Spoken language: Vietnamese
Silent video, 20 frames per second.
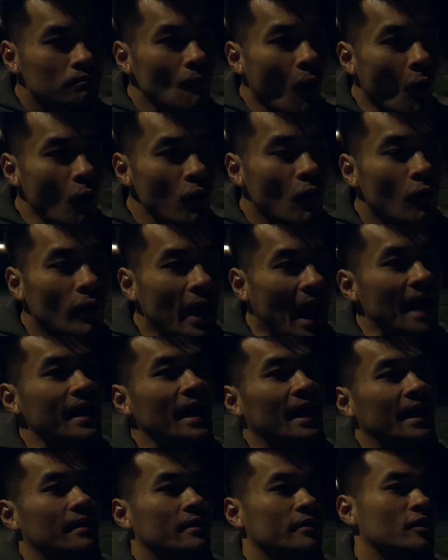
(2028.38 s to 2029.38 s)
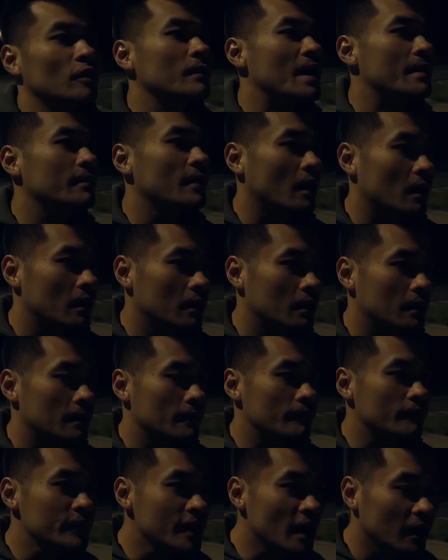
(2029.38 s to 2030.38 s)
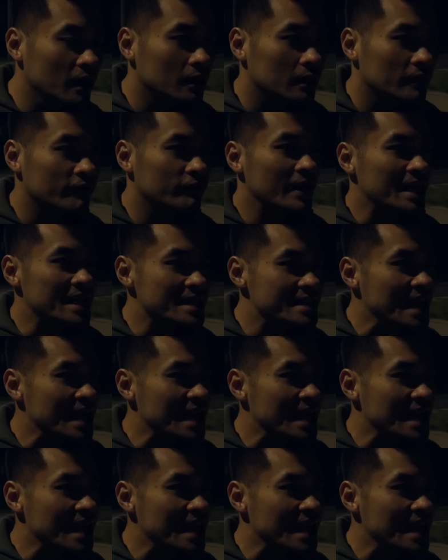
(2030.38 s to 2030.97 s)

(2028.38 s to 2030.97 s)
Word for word: 4 cô gái này trong đêm đó. Nhưng vì